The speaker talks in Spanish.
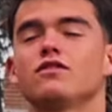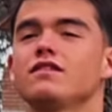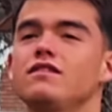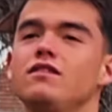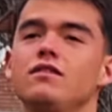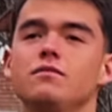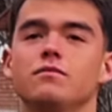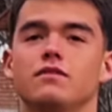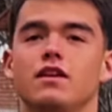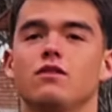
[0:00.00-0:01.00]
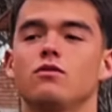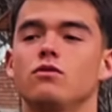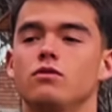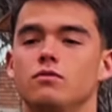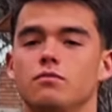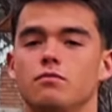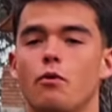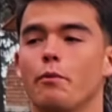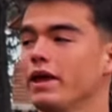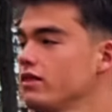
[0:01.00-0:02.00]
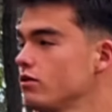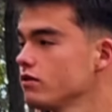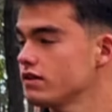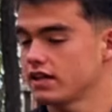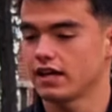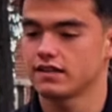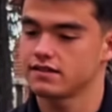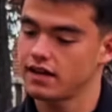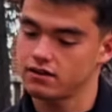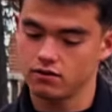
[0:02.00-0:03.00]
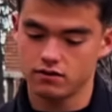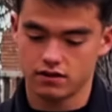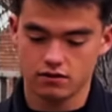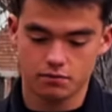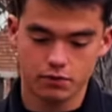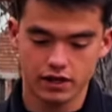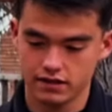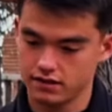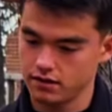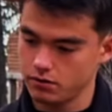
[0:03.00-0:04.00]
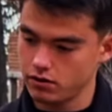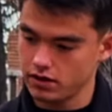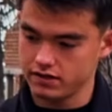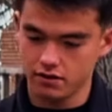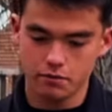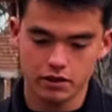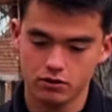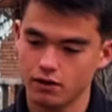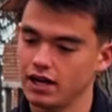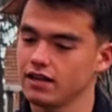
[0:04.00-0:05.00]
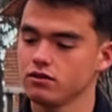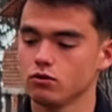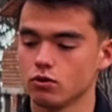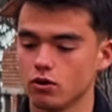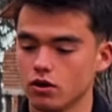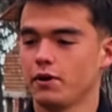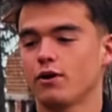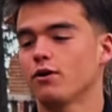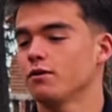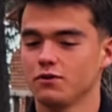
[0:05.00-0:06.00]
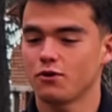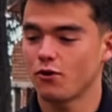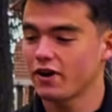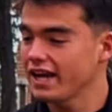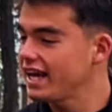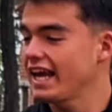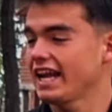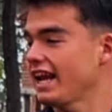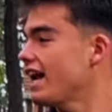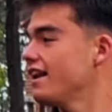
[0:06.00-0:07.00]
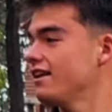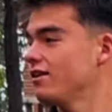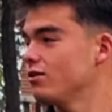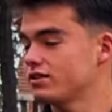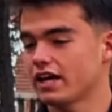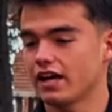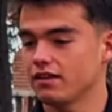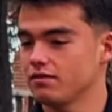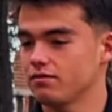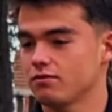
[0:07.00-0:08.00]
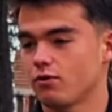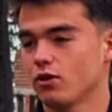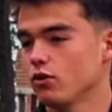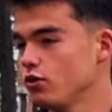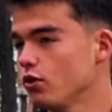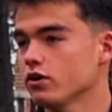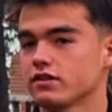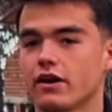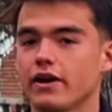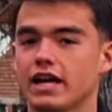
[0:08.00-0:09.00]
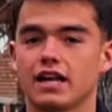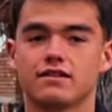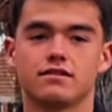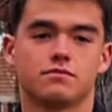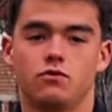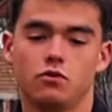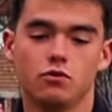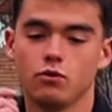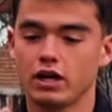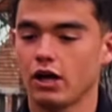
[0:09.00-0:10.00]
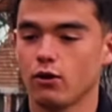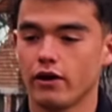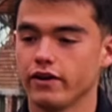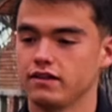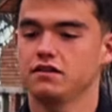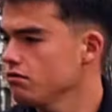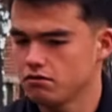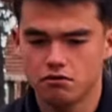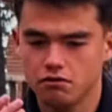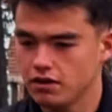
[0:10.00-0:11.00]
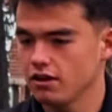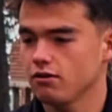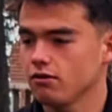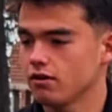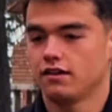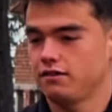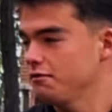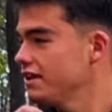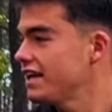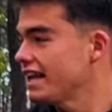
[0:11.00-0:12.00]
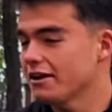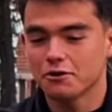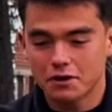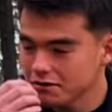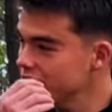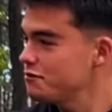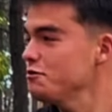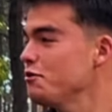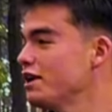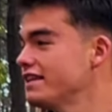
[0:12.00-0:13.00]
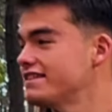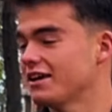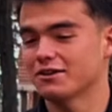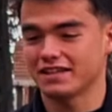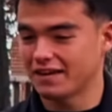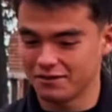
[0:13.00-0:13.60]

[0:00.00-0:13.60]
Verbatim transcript: sé si tengo momentos de que exactos que yo pueda decir, bueno, en este momento alguien dudó, pero yo creo que en general, o sea, cuando yo estaba en clases, yo nunca dudaba en decir, yo no quiero ser un ingeniero, yo quiero ser futbolista, o sea,